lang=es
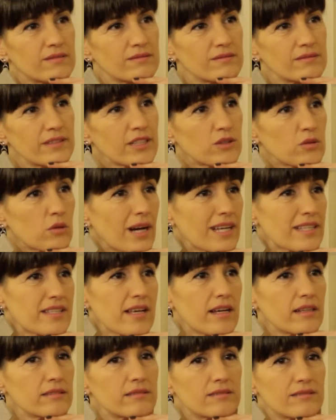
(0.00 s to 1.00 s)
es tu
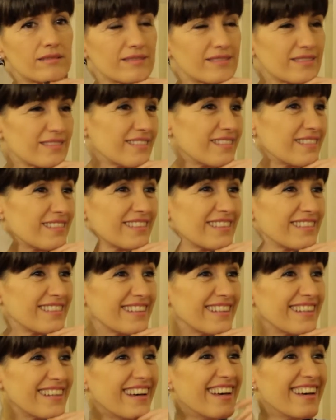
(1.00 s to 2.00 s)
casa. Es,
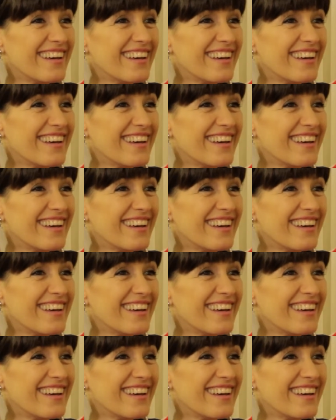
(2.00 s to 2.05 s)
es mi